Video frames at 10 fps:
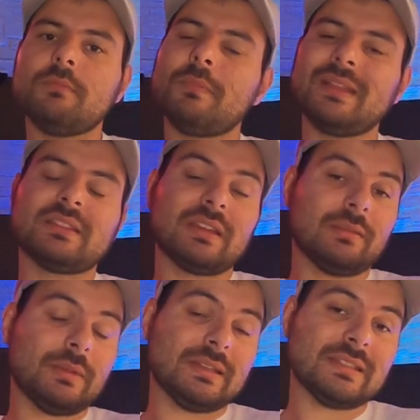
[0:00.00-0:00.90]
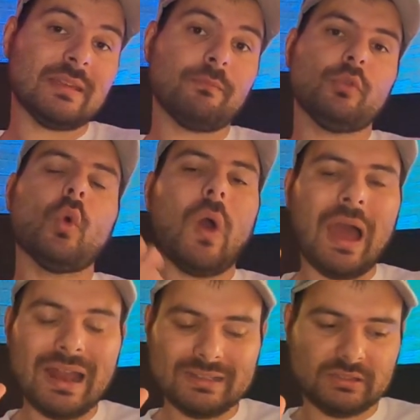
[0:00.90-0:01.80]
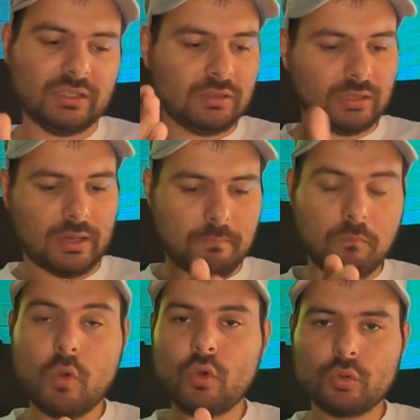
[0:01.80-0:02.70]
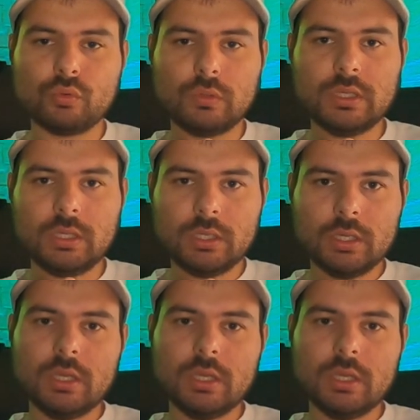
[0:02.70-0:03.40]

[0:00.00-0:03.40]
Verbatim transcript: mettere per esempio altri tre moduli